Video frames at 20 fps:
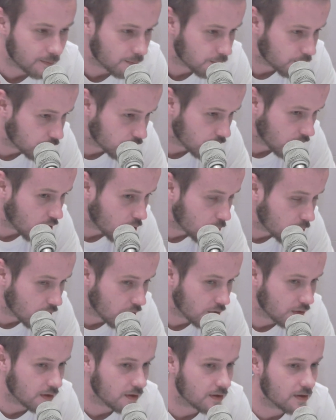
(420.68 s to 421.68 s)

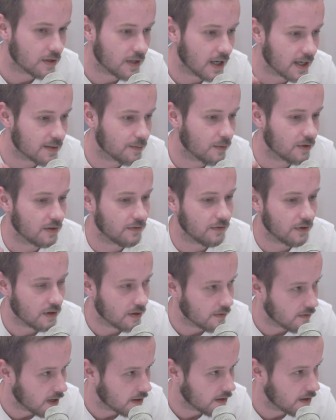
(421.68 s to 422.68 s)
przerobiony czy tak
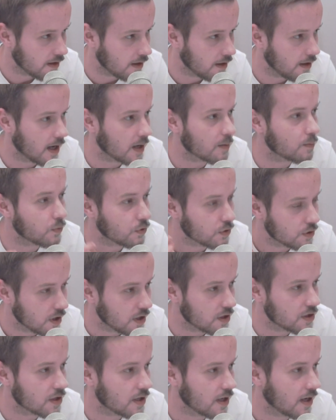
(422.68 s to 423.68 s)
zmodyfikowany jak
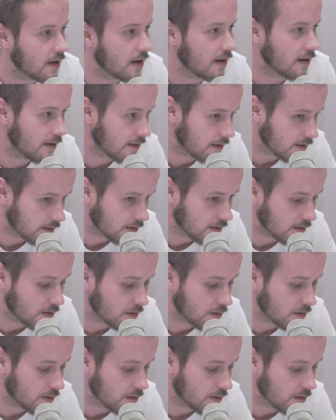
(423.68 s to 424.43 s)
późniejsze y,